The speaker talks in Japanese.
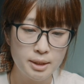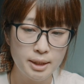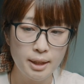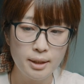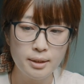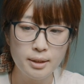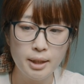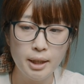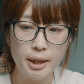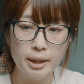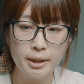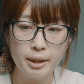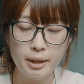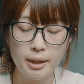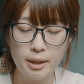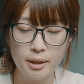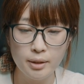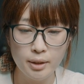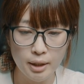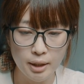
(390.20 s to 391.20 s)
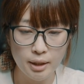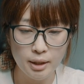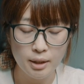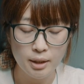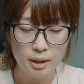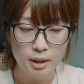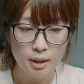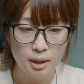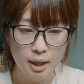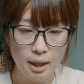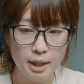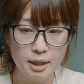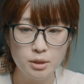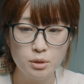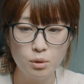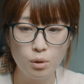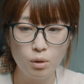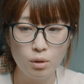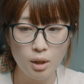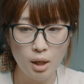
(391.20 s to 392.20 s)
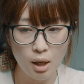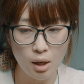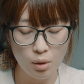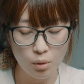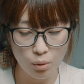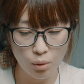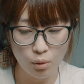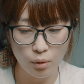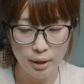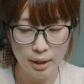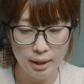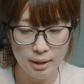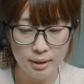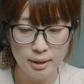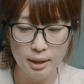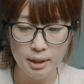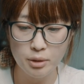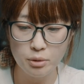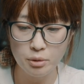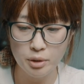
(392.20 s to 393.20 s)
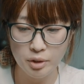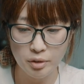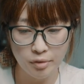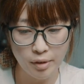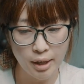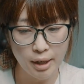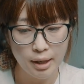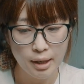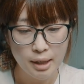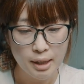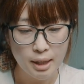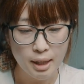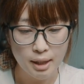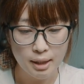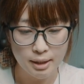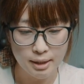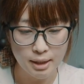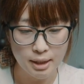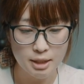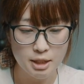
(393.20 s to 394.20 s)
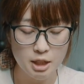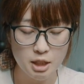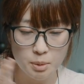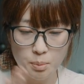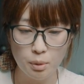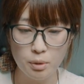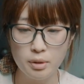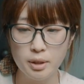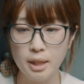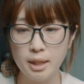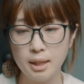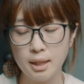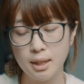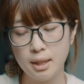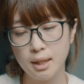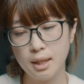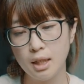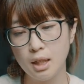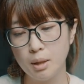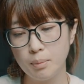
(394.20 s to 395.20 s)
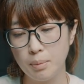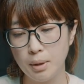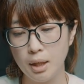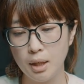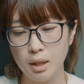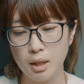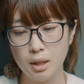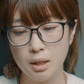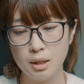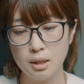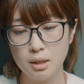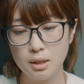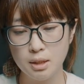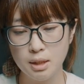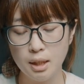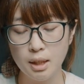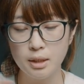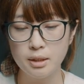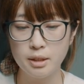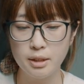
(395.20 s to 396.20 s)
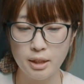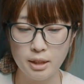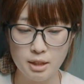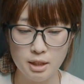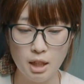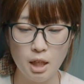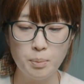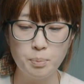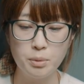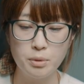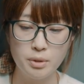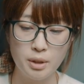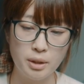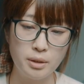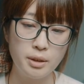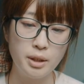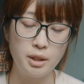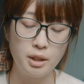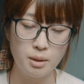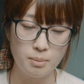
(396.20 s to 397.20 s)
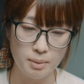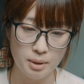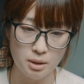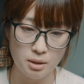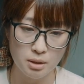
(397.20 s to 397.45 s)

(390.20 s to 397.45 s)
全体的に解像感を得たい時はやはりね絞っていただければさらにねシャープになっていきま